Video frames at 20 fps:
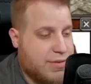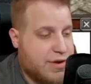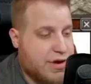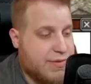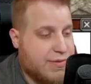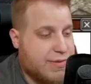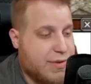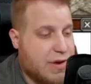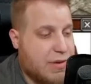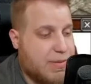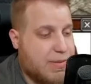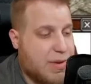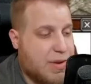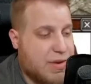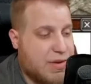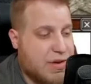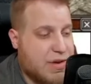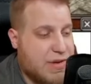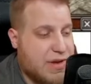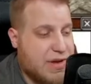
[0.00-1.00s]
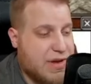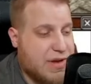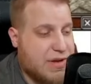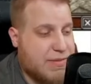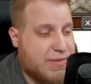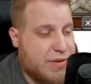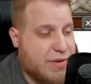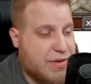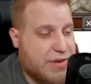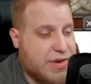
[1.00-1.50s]
Przeciwko bossom ma
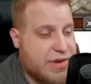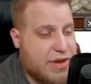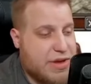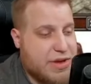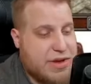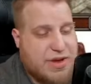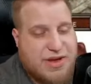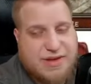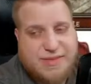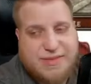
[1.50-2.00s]
1%.